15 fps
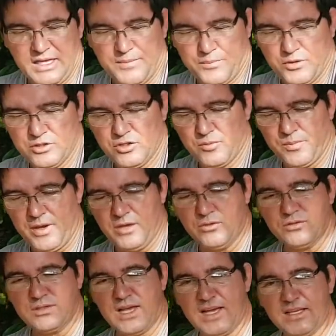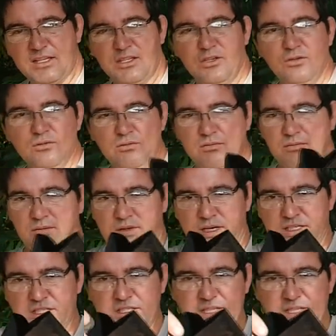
depois eu pego um saquinho esse